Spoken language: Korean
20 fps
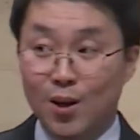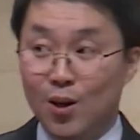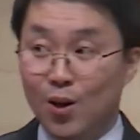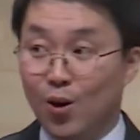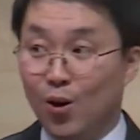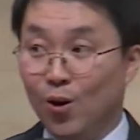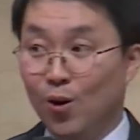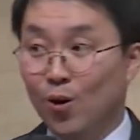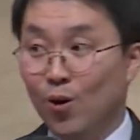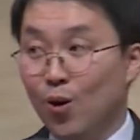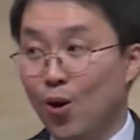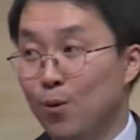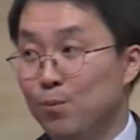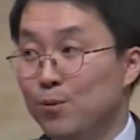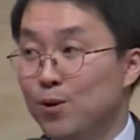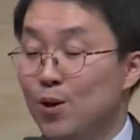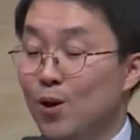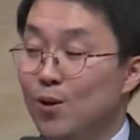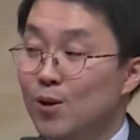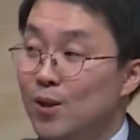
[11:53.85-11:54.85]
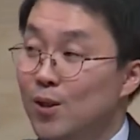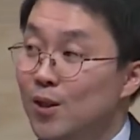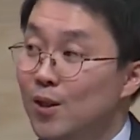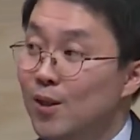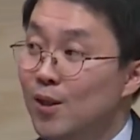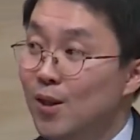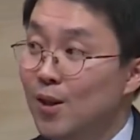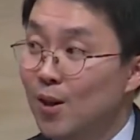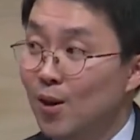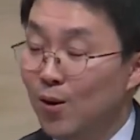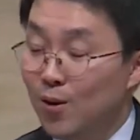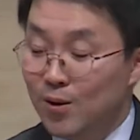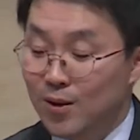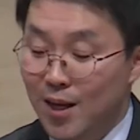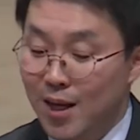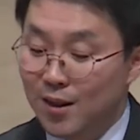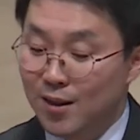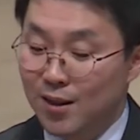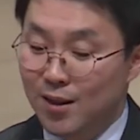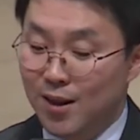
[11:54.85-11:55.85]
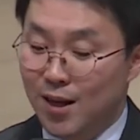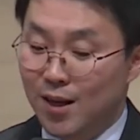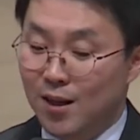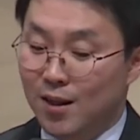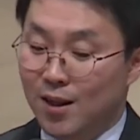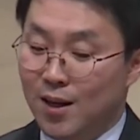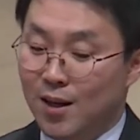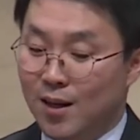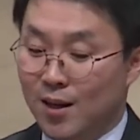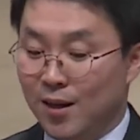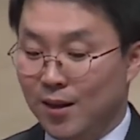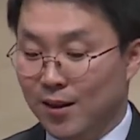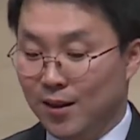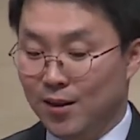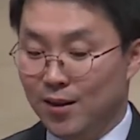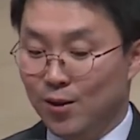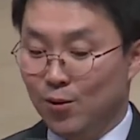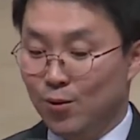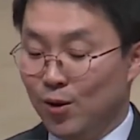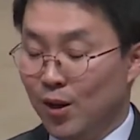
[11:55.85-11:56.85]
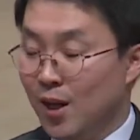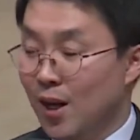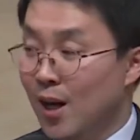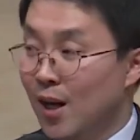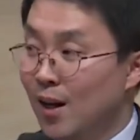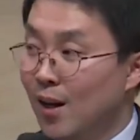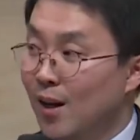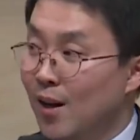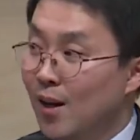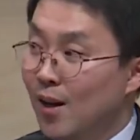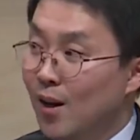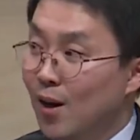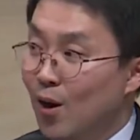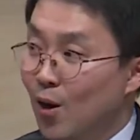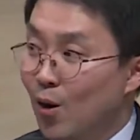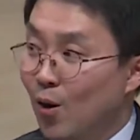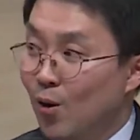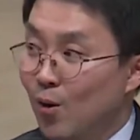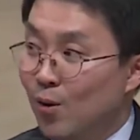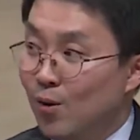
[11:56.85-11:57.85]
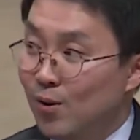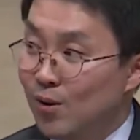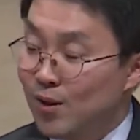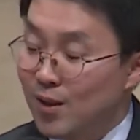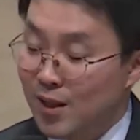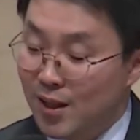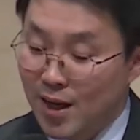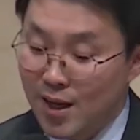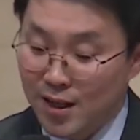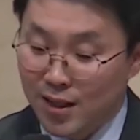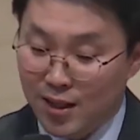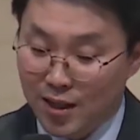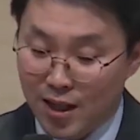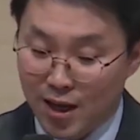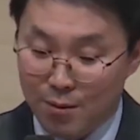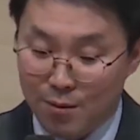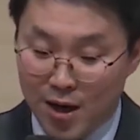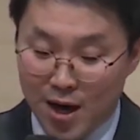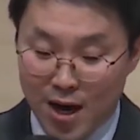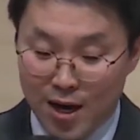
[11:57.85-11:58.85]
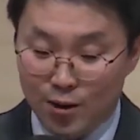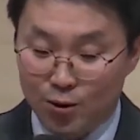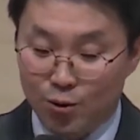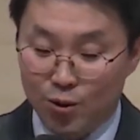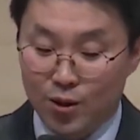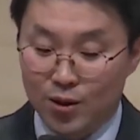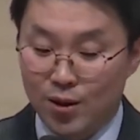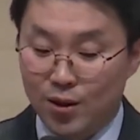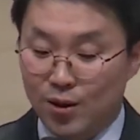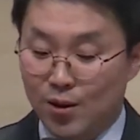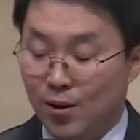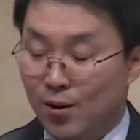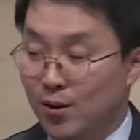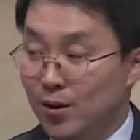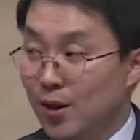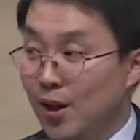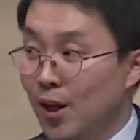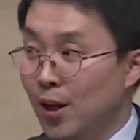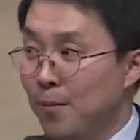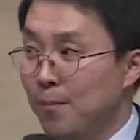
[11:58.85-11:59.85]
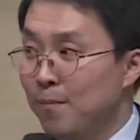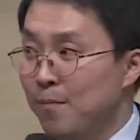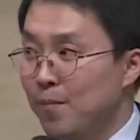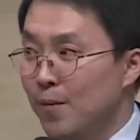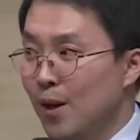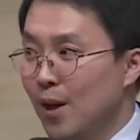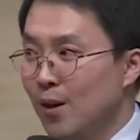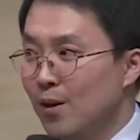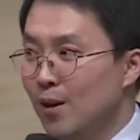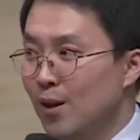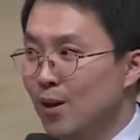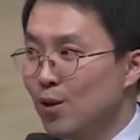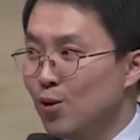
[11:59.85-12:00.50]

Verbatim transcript: 어, 업적을 어, 쌓느냐에 따라 이제 우리가 어, 시간이 지나봐야 알 수 있을 터인데 근데